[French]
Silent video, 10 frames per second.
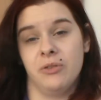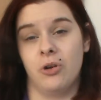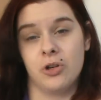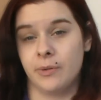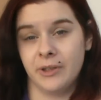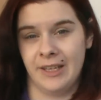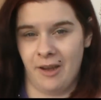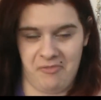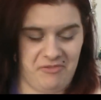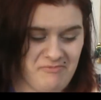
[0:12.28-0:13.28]
franchement
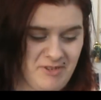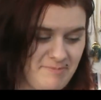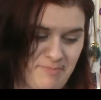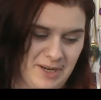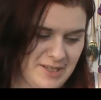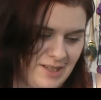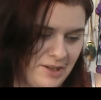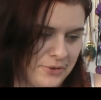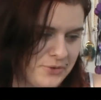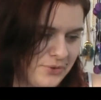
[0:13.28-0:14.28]
j'ai pas acheté
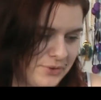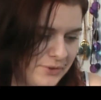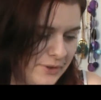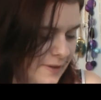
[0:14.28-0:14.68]
grand chose.